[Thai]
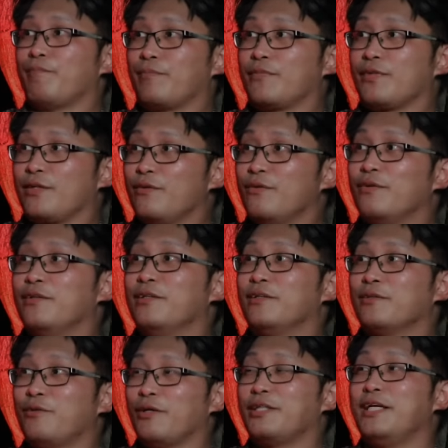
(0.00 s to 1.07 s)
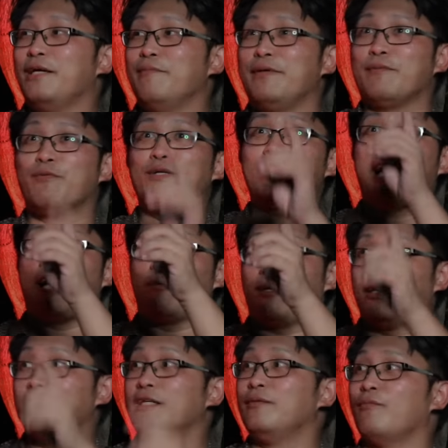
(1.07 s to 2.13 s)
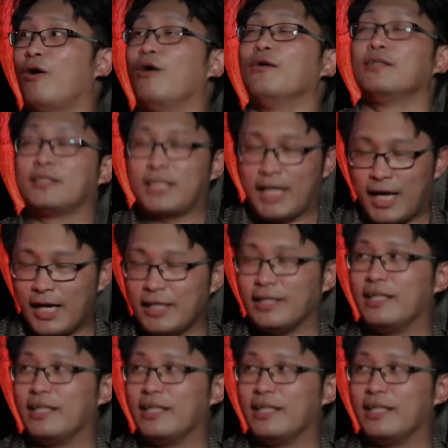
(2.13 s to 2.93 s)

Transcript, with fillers: โดยที่มีโดยที่มีผู้ชายันอยู่ตรงนั้น ใช่